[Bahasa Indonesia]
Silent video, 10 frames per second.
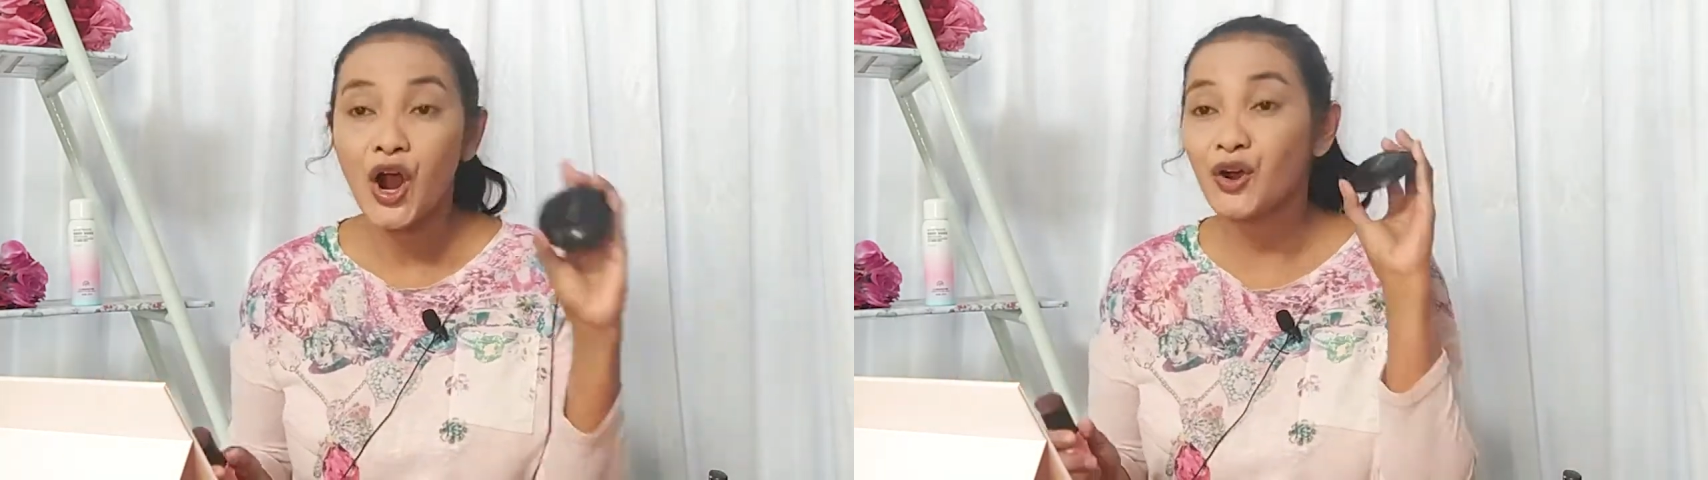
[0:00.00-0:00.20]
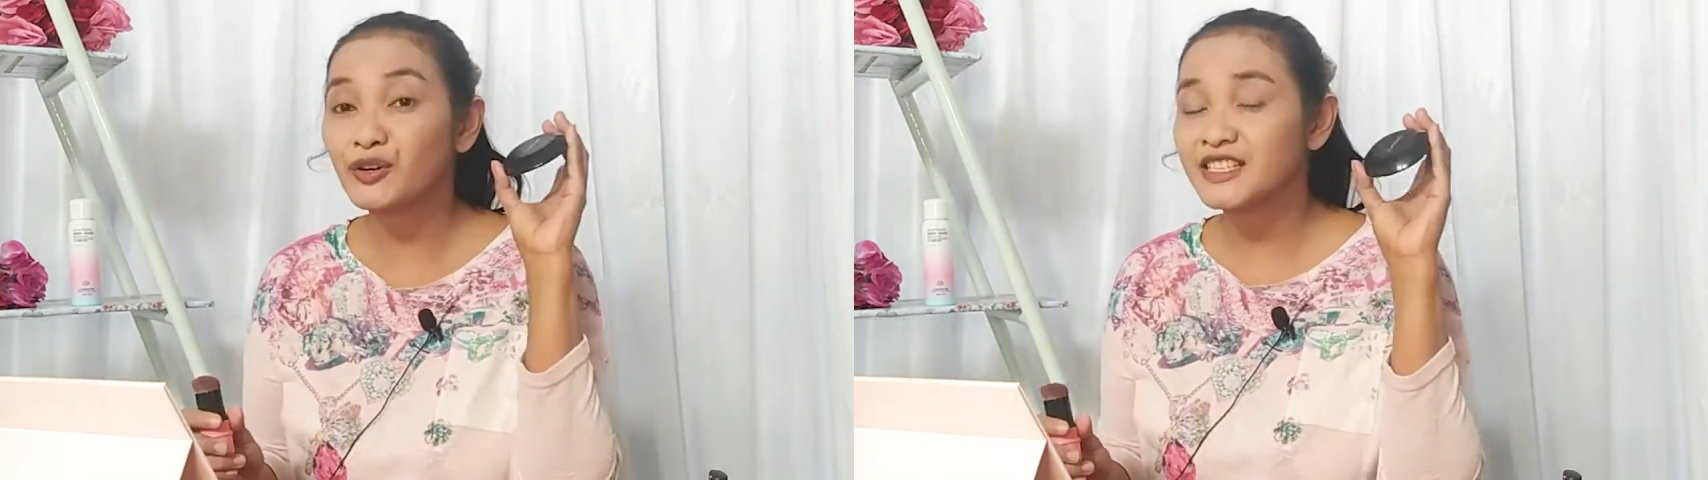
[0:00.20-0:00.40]

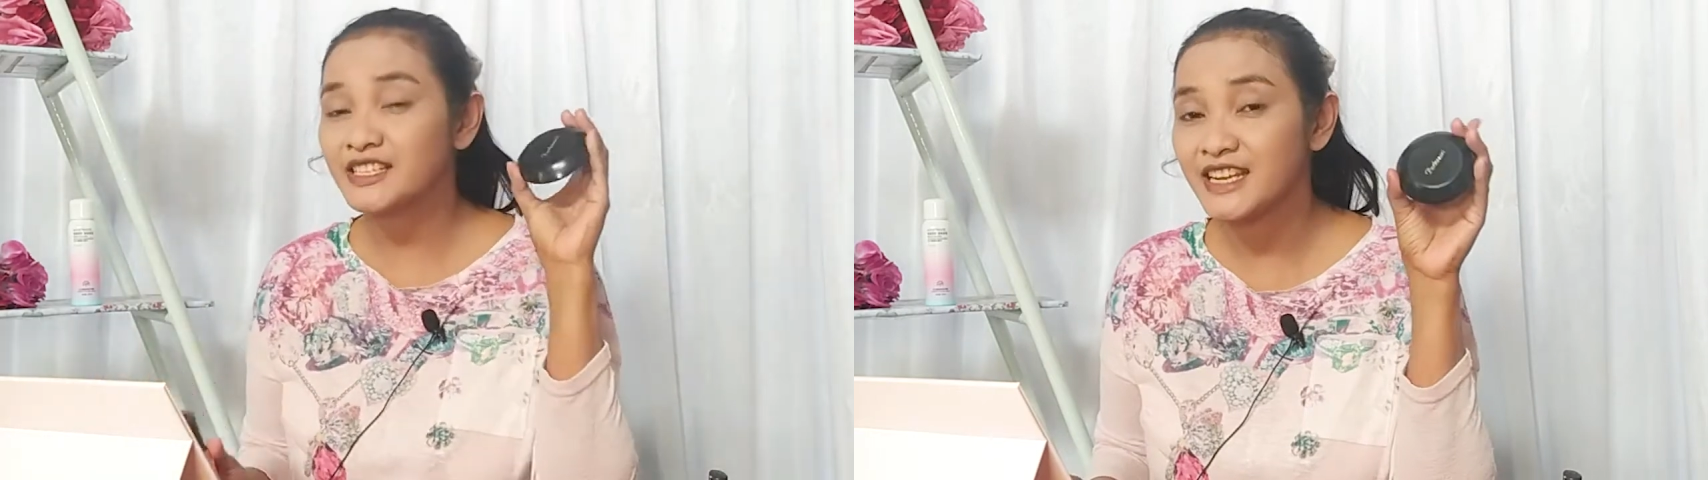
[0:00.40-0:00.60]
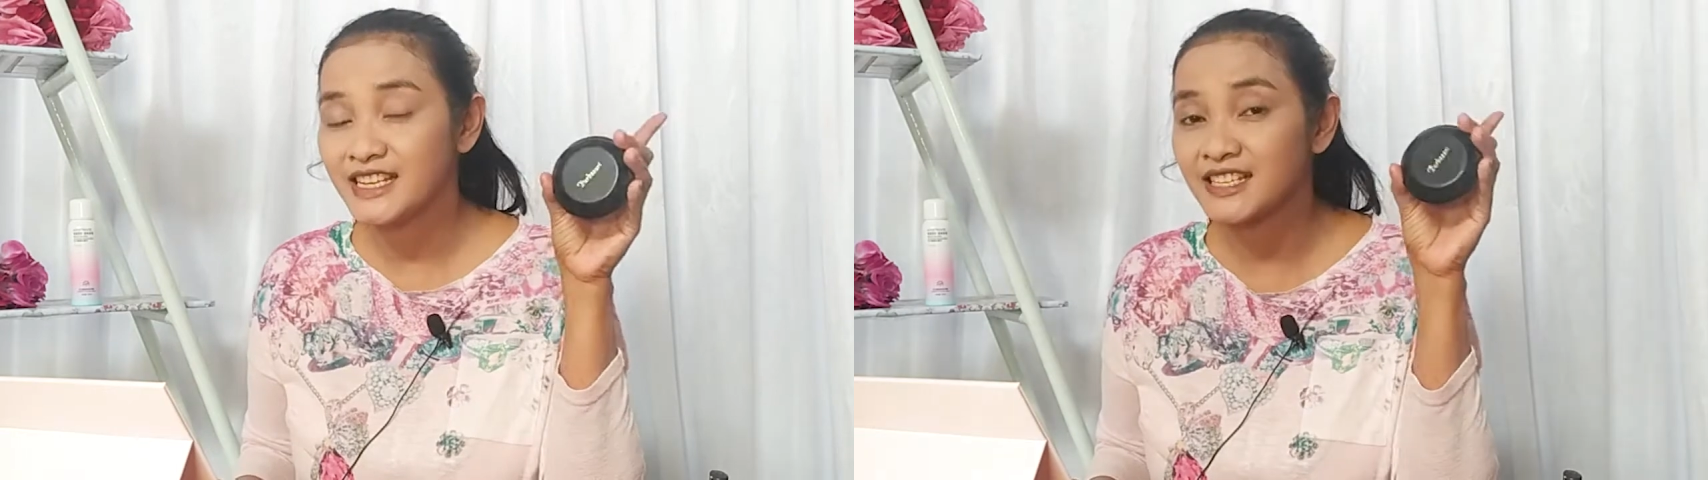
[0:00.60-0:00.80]

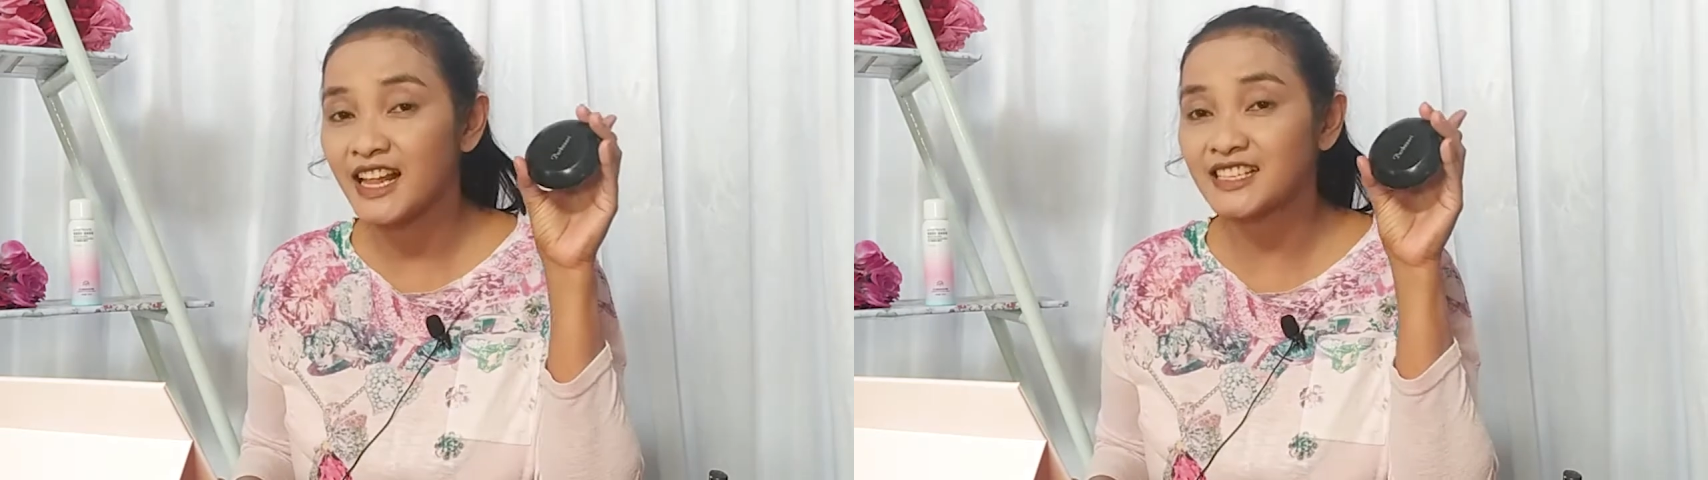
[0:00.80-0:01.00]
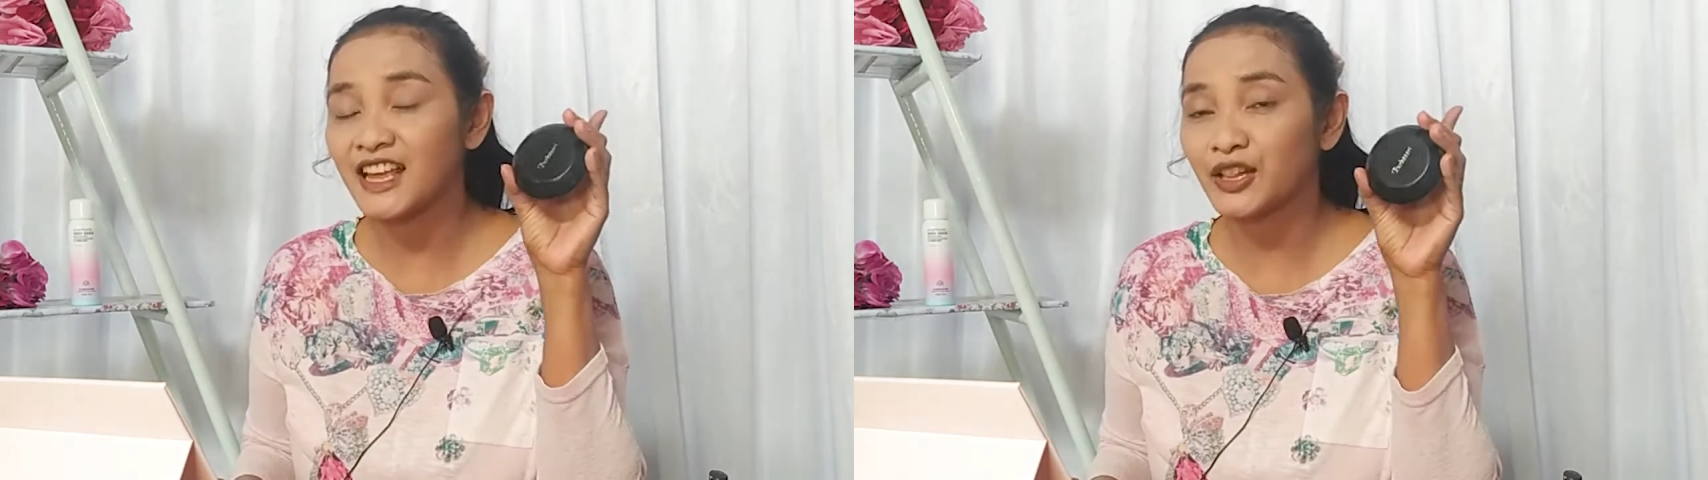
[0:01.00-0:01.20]
kunci
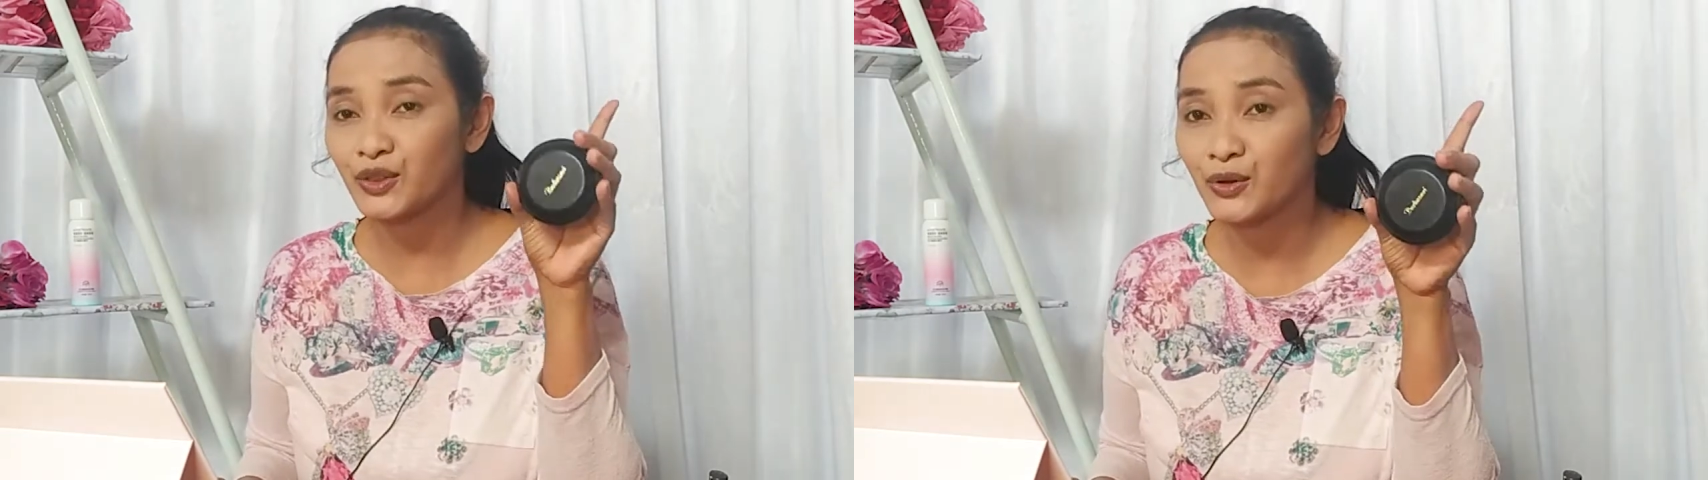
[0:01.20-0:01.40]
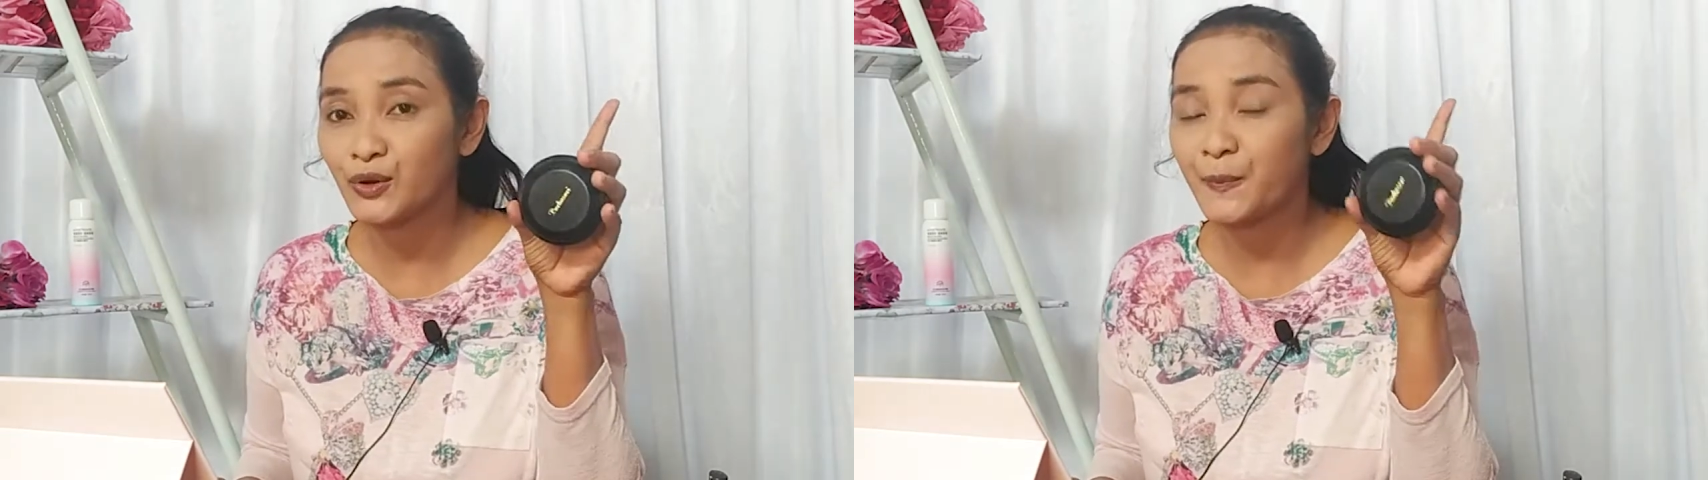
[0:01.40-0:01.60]
salah
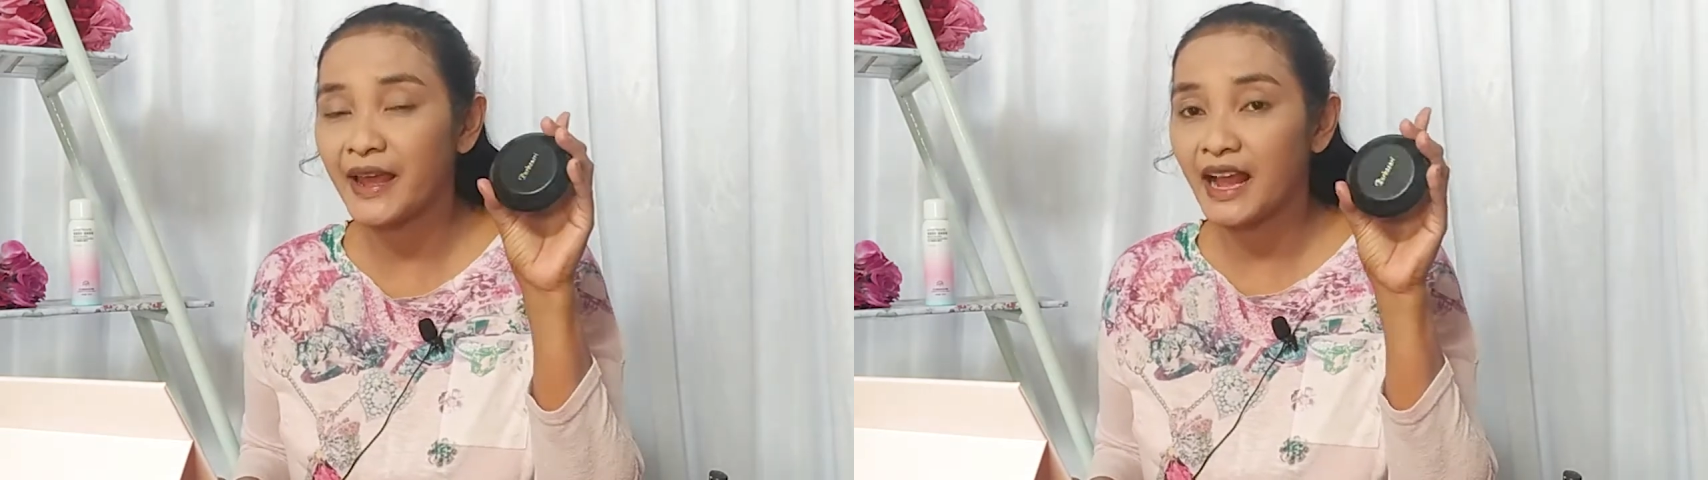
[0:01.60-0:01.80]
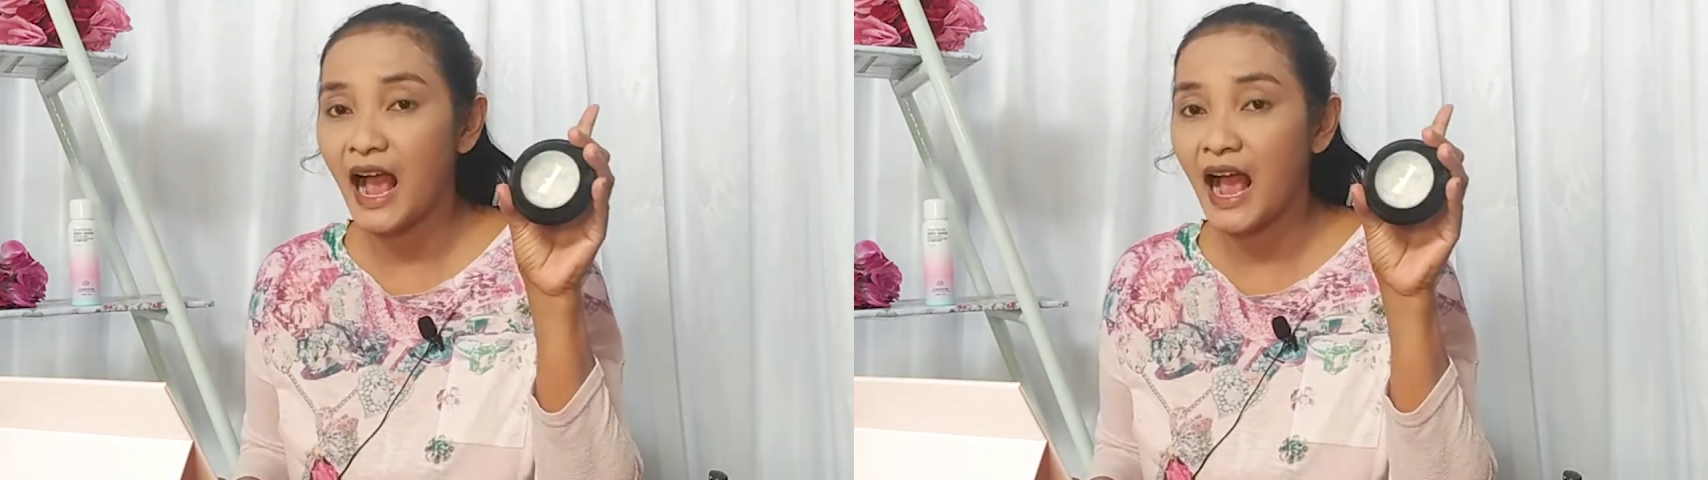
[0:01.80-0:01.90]
satu make